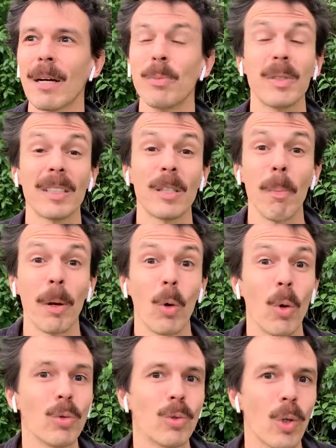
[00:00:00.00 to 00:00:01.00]
obsessão pelo
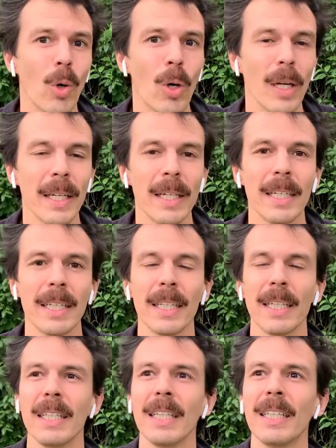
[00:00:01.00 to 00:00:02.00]
controle.
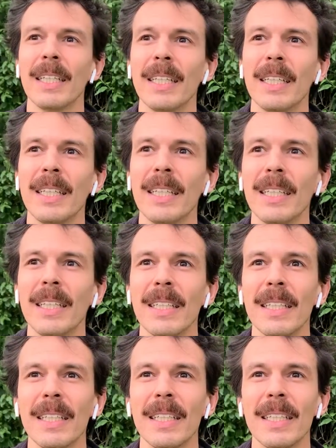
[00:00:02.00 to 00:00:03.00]

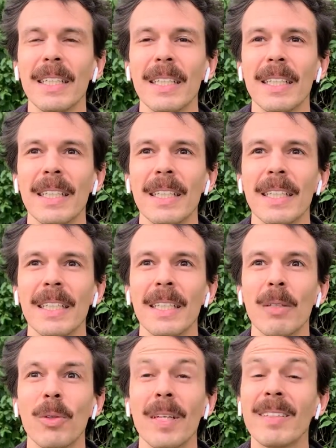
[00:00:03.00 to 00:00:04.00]
E, e,
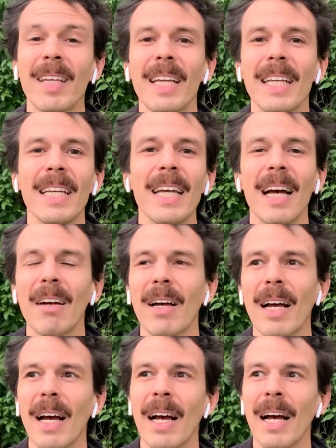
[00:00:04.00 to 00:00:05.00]
e o que seria,
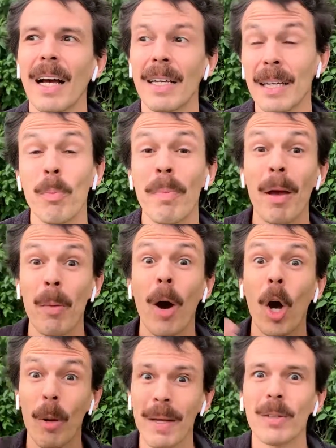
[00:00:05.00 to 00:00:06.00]
e o
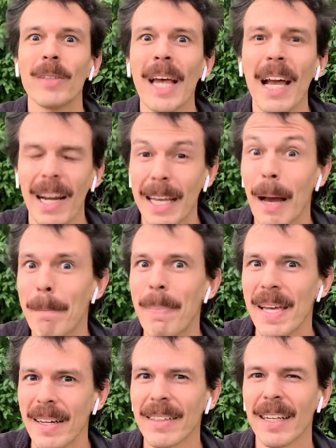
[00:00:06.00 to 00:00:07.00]
maior medo dela, que é a
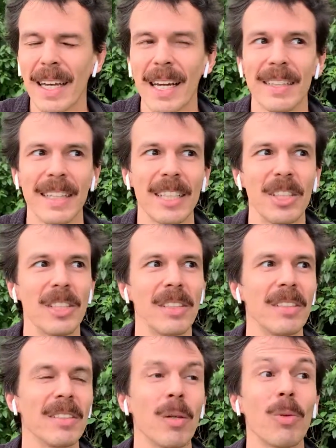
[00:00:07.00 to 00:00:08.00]
perda, que ela até
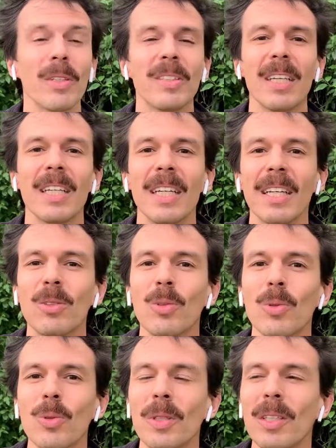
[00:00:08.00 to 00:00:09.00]
diz. Então, o que seria
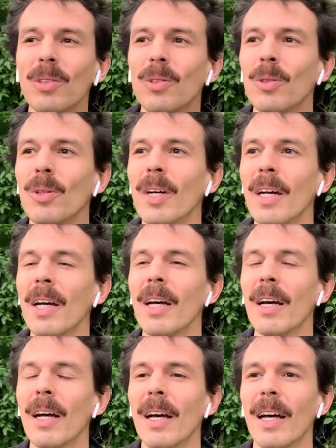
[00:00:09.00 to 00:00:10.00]
tudo isso uh, ah,